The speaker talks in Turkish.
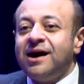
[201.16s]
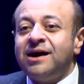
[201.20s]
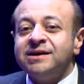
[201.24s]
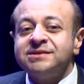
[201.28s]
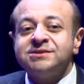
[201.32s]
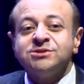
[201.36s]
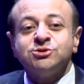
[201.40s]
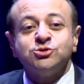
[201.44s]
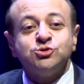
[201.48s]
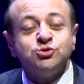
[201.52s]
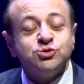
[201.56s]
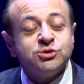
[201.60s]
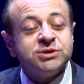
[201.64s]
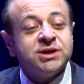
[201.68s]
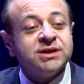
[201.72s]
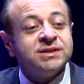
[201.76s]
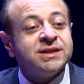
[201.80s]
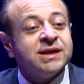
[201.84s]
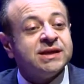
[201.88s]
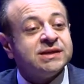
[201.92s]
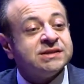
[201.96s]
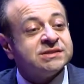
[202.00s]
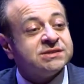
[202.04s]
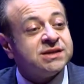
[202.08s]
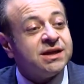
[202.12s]
Artık
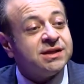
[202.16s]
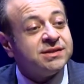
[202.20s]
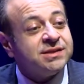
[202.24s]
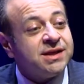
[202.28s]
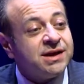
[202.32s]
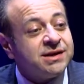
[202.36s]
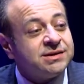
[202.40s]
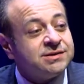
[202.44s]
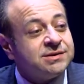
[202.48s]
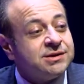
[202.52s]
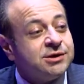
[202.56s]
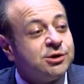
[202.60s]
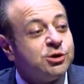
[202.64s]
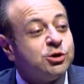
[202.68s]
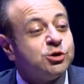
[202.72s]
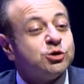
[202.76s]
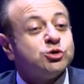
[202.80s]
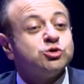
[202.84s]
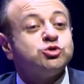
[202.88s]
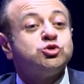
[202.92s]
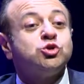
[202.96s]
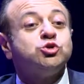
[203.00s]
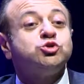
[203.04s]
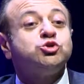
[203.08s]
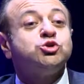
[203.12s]
Türkiye'de insanlar
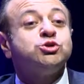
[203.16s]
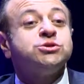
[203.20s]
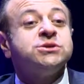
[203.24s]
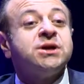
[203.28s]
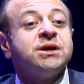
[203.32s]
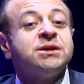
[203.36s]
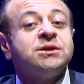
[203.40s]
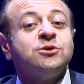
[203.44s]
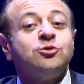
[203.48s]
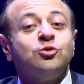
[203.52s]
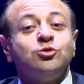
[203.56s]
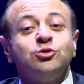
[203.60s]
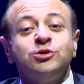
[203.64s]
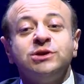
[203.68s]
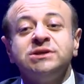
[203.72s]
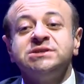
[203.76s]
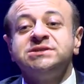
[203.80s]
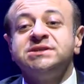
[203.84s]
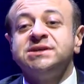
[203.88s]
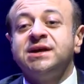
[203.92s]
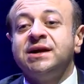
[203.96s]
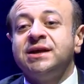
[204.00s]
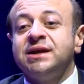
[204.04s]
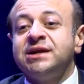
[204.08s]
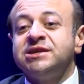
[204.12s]
çocuklarının önünde
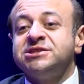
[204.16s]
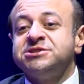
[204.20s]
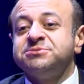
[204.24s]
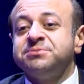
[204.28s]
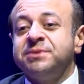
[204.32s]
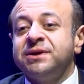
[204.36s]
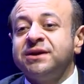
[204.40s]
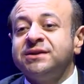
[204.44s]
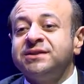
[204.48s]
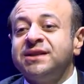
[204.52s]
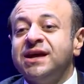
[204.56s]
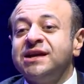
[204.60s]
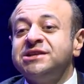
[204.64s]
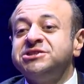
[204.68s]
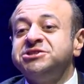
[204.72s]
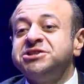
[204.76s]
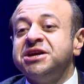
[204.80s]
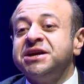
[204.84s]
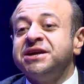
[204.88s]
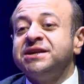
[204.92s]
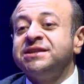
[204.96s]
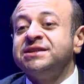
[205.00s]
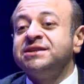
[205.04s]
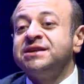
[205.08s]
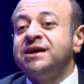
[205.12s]
sigara içmekten
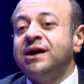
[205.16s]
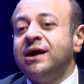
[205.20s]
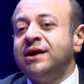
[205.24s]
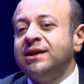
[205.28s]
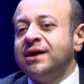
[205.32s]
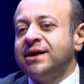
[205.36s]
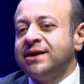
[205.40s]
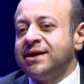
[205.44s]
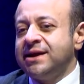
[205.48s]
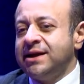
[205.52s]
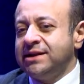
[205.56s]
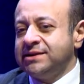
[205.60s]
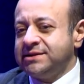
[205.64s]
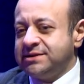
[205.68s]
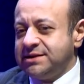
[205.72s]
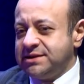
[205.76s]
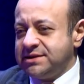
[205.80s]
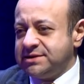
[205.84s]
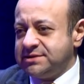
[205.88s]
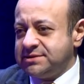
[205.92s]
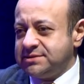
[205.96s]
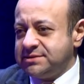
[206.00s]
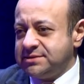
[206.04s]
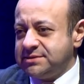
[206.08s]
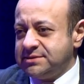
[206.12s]
çekinir hale
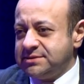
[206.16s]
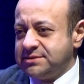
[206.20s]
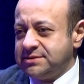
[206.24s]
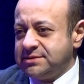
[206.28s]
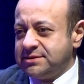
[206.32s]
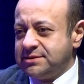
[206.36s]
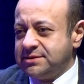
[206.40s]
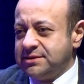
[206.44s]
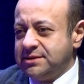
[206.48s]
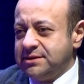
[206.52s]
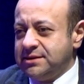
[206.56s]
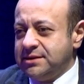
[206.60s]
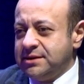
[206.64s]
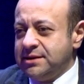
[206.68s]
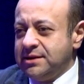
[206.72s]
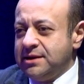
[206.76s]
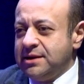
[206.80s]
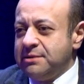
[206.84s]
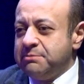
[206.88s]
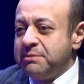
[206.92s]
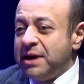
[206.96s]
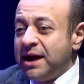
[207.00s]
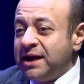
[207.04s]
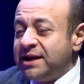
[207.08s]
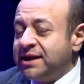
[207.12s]
geldiler.
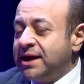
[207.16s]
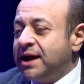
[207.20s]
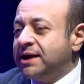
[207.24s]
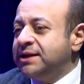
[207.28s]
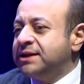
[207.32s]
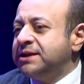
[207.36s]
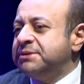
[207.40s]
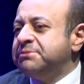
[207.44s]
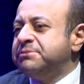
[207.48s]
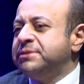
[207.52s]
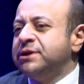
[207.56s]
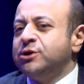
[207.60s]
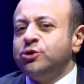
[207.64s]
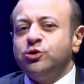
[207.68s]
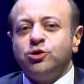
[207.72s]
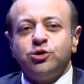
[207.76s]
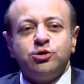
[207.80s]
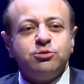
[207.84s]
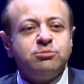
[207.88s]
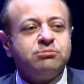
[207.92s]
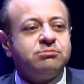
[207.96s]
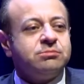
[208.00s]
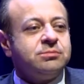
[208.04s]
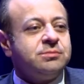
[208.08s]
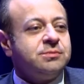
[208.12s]
Ben kendim
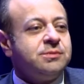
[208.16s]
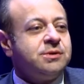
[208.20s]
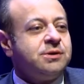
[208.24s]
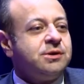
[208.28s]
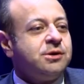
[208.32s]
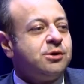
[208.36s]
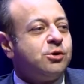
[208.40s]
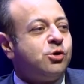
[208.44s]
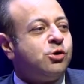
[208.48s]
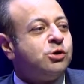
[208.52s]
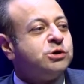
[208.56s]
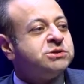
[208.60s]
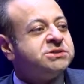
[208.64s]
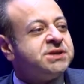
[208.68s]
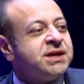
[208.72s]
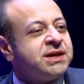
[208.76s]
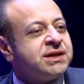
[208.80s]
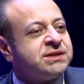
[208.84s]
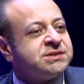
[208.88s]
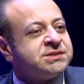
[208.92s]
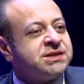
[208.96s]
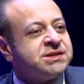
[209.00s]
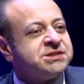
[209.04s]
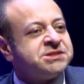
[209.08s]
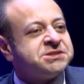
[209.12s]
biliyorum
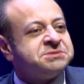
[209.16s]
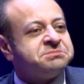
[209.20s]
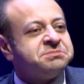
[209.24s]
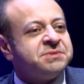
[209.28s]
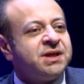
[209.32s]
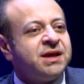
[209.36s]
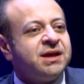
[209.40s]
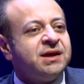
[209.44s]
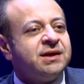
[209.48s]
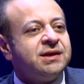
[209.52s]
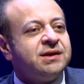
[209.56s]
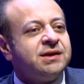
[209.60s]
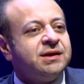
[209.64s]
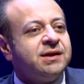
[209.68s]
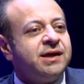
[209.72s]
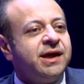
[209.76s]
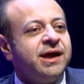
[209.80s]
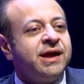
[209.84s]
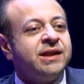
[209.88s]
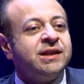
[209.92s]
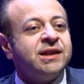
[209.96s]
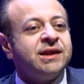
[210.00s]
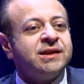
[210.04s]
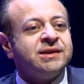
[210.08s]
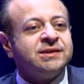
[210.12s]
18 yaşında
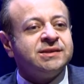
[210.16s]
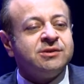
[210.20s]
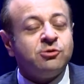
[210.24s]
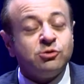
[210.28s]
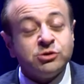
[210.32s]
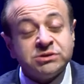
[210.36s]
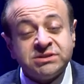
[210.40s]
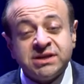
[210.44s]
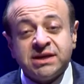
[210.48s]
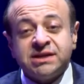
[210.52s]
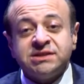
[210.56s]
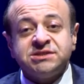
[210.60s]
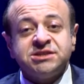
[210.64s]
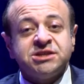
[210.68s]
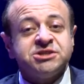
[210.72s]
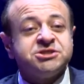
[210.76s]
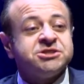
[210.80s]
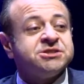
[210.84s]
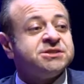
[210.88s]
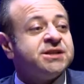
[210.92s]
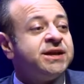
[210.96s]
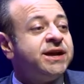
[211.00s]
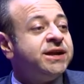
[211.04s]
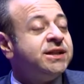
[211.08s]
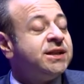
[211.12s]
ellerin 18
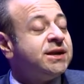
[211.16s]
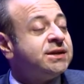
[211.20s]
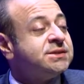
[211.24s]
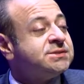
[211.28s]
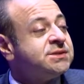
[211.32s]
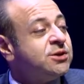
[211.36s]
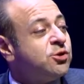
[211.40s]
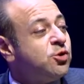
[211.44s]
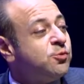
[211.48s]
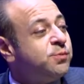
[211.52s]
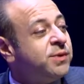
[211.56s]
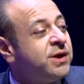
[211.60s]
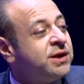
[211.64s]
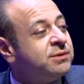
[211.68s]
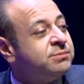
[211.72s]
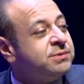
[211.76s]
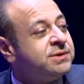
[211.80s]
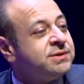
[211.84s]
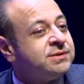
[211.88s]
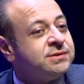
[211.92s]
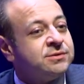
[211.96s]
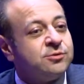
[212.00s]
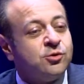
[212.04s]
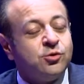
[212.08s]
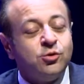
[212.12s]
yaşında ellerinizden öper
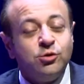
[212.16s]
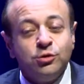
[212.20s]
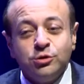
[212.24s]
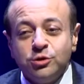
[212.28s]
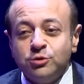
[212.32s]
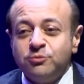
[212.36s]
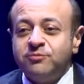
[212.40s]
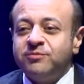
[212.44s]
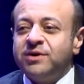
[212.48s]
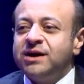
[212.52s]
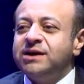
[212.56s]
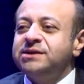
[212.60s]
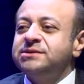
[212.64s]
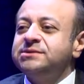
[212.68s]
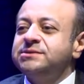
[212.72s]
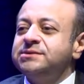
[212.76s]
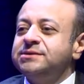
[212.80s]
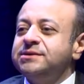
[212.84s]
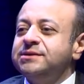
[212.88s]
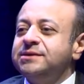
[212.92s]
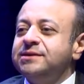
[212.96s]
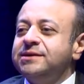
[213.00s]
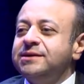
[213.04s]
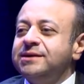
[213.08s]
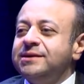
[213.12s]
bir oğlum
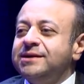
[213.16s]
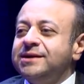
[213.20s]
var.